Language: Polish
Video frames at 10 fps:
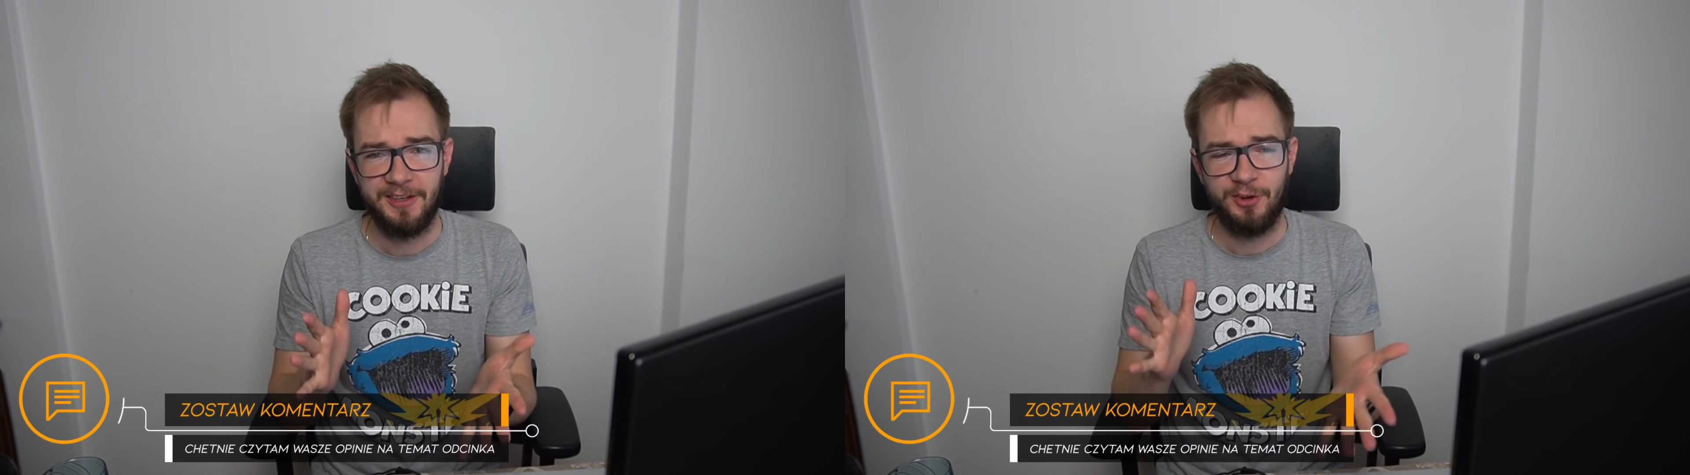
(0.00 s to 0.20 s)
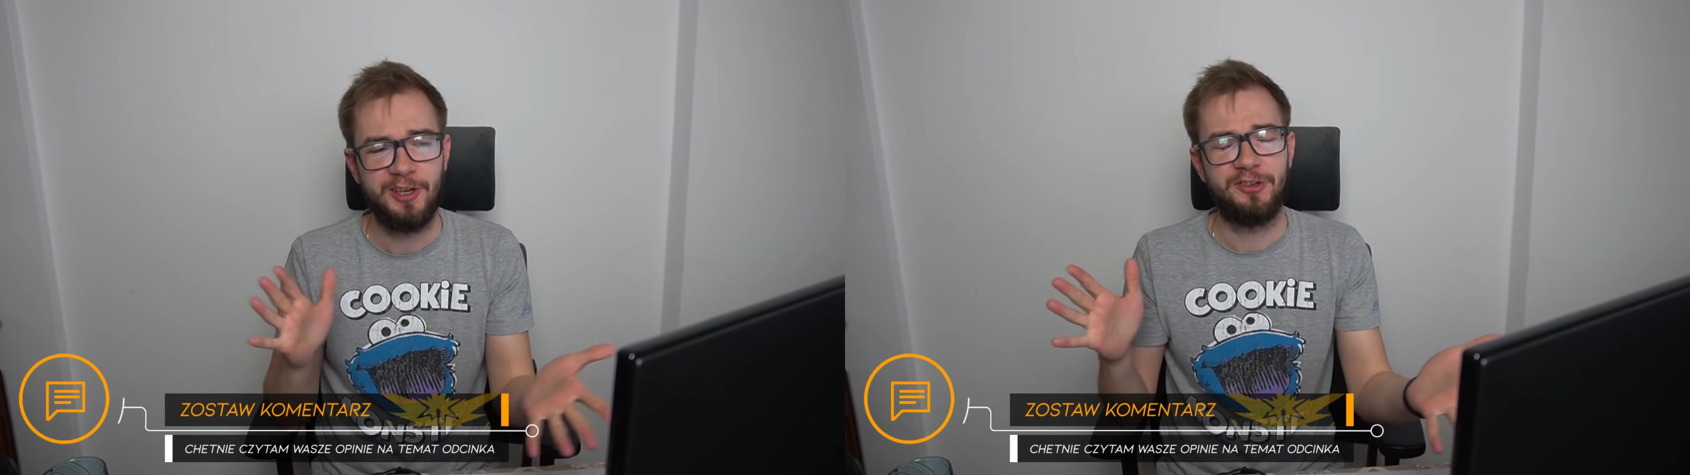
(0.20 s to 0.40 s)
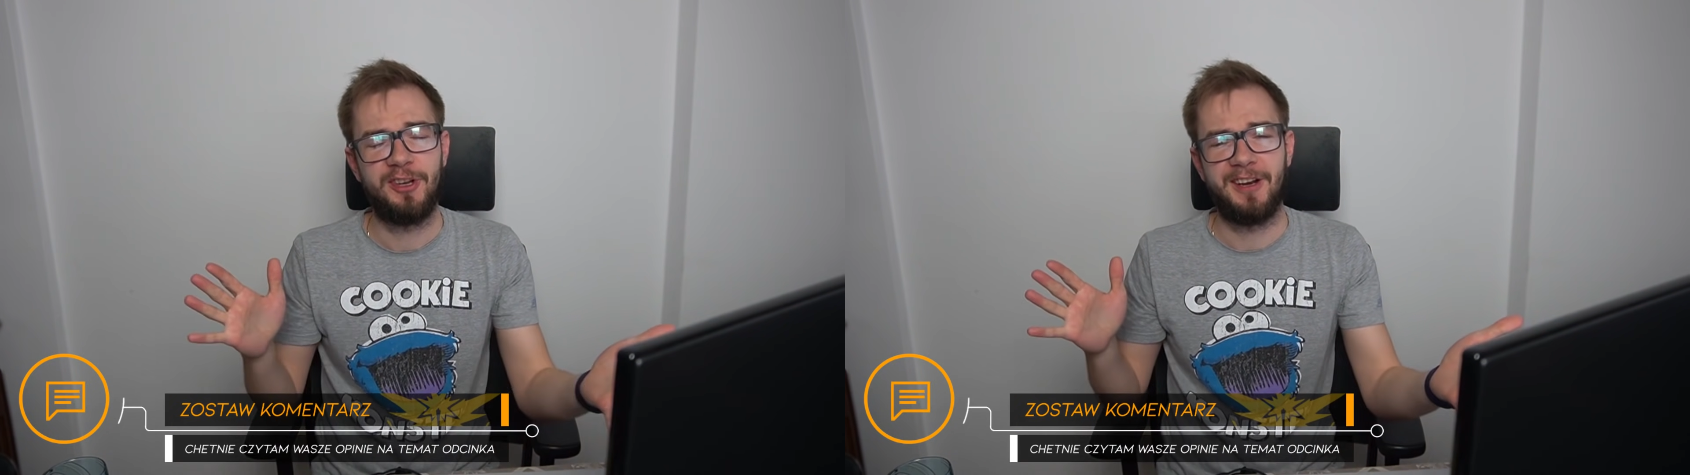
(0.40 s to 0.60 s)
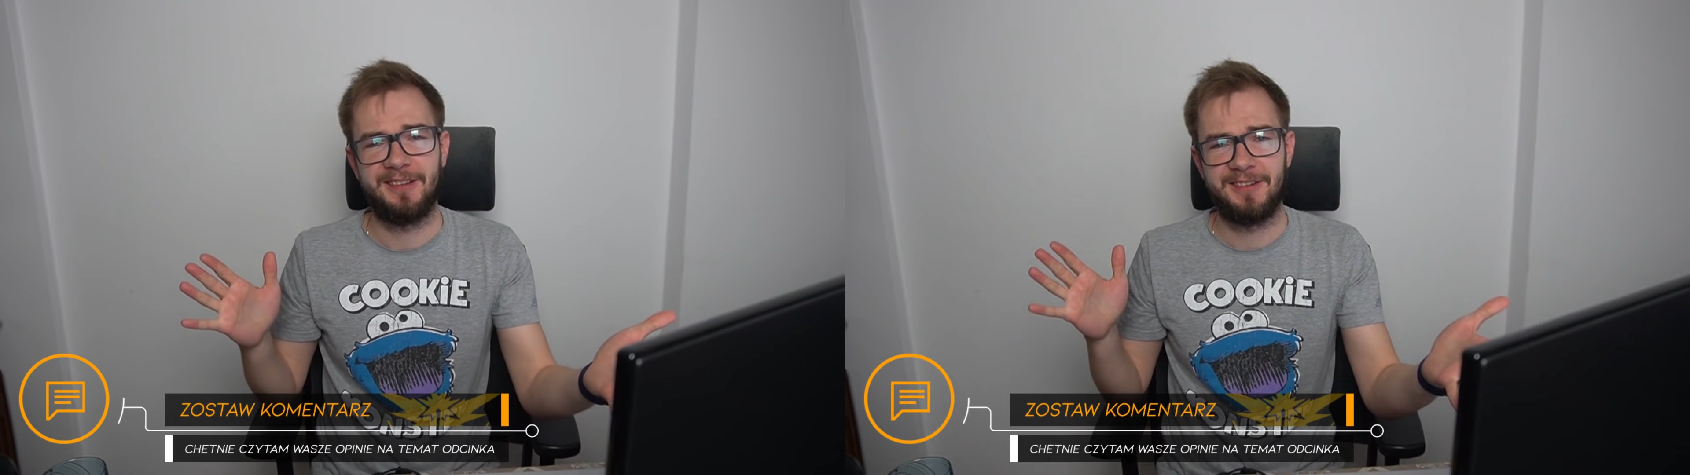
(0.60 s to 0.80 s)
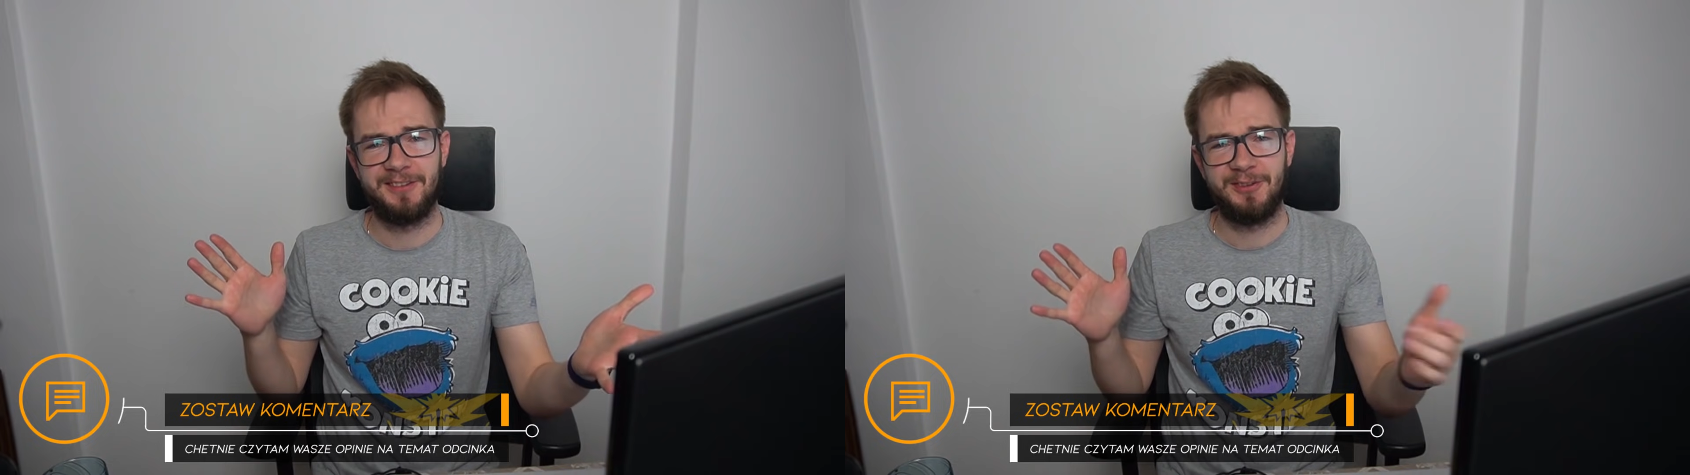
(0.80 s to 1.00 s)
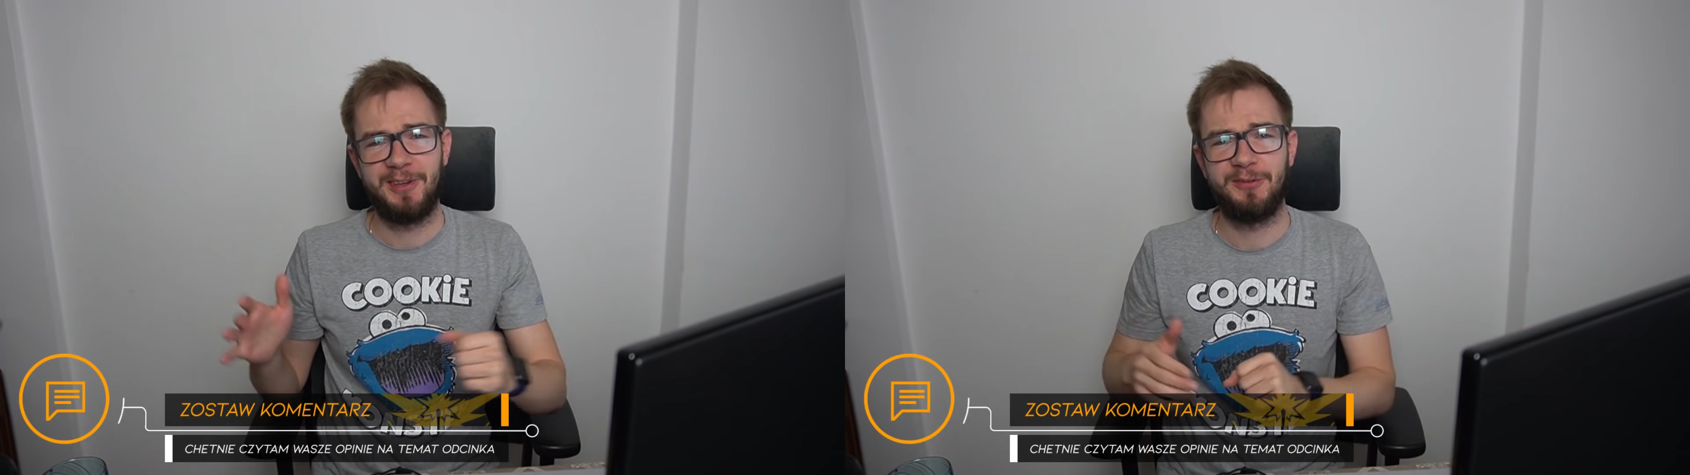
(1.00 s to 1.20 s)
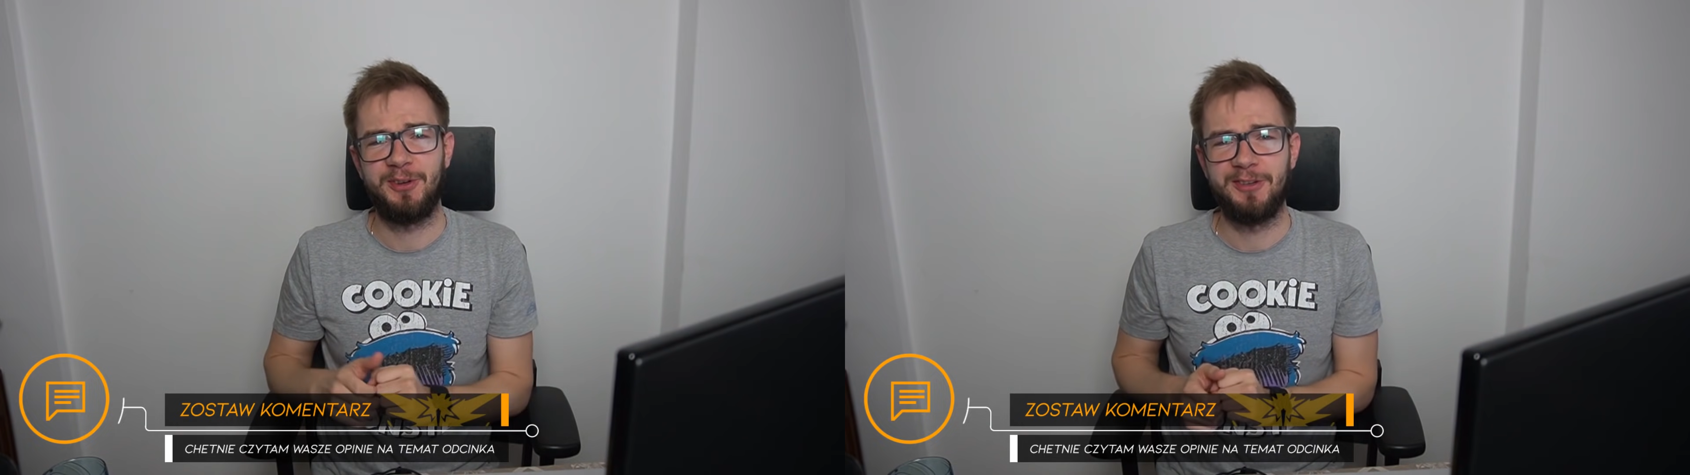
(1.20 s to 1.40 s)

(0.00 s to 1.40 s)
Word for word: No i jeszcze raz, zostawcie